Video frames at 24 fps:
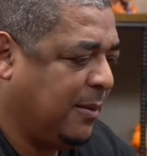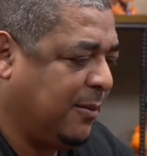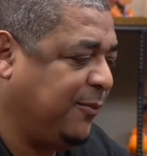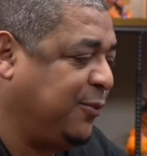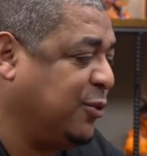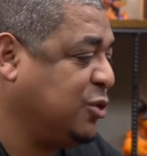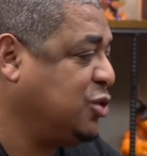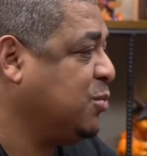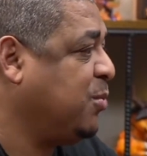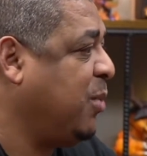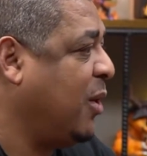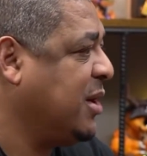
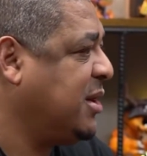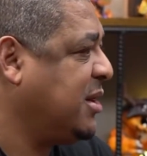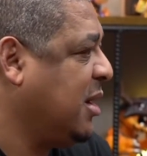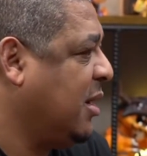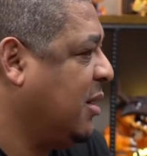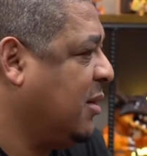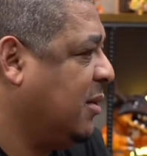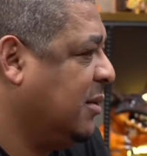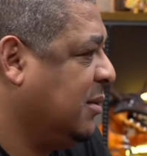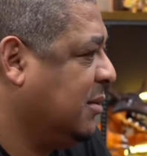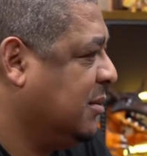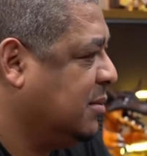Futebol,
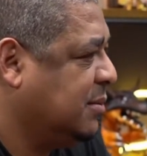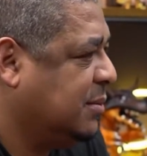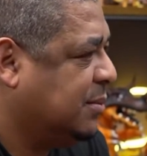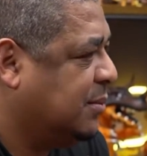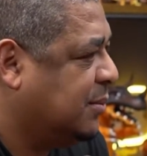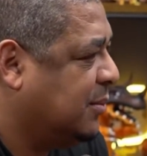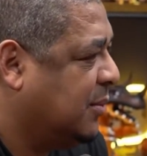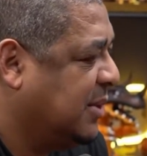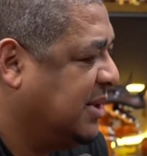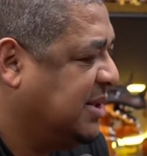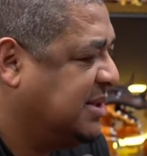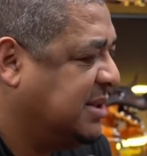então,
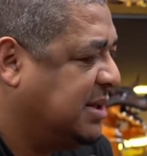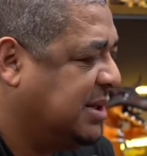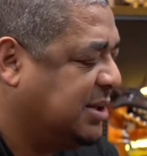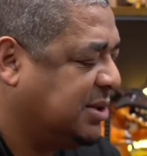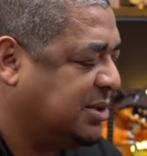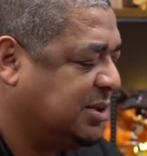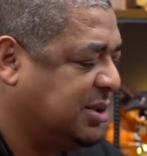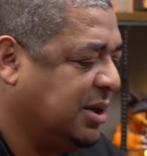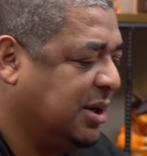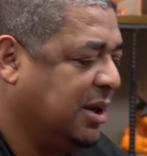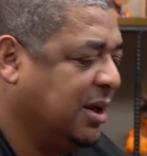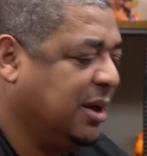não Piorou.
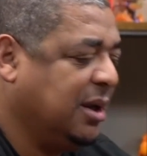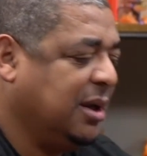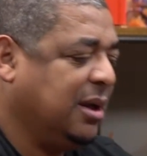existe.